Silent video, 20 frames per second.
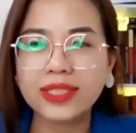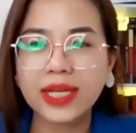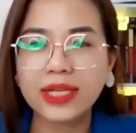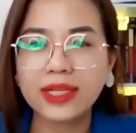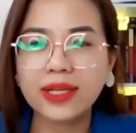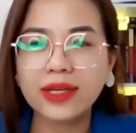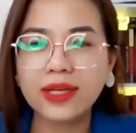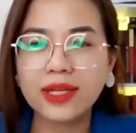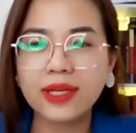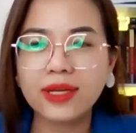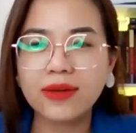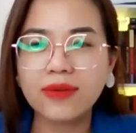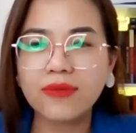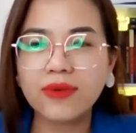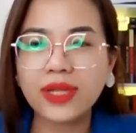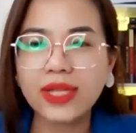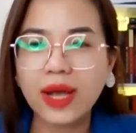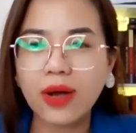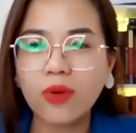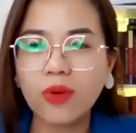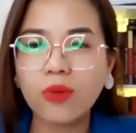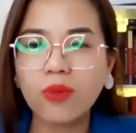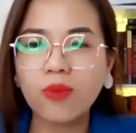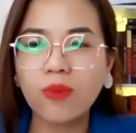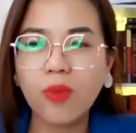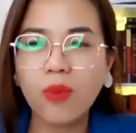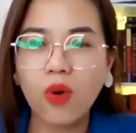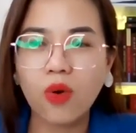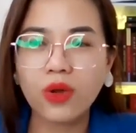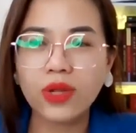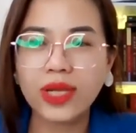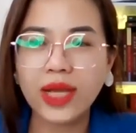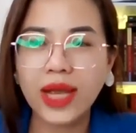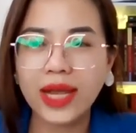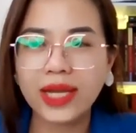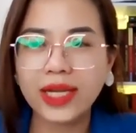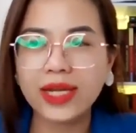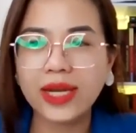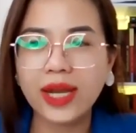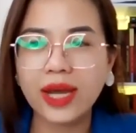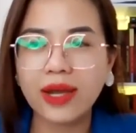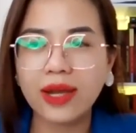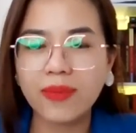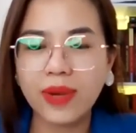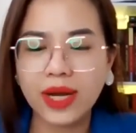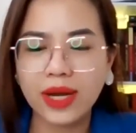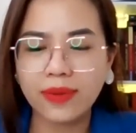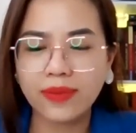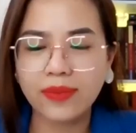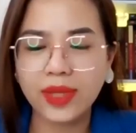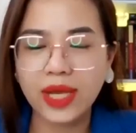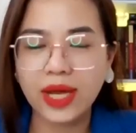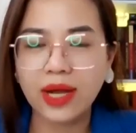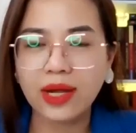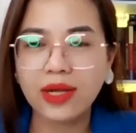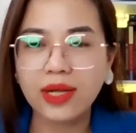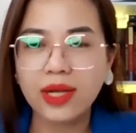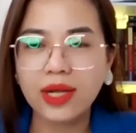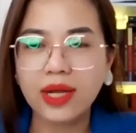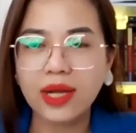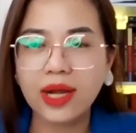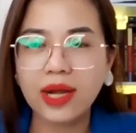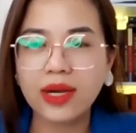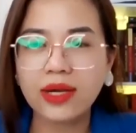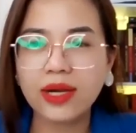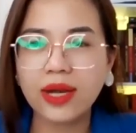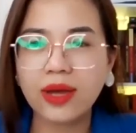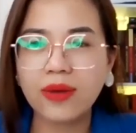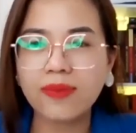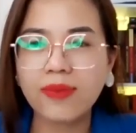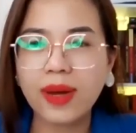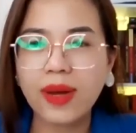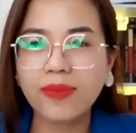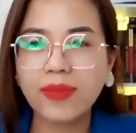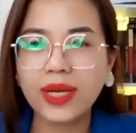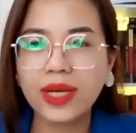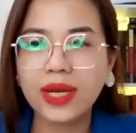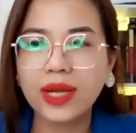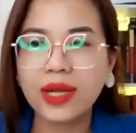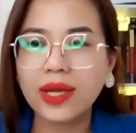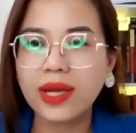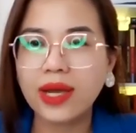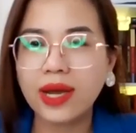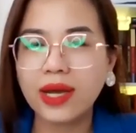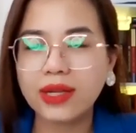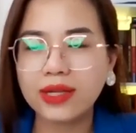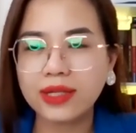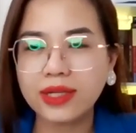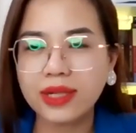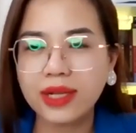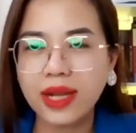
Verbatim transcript: sẽ thực hiện với nhau mỗi ngày để mà làm gì ạ à, để mà mình à,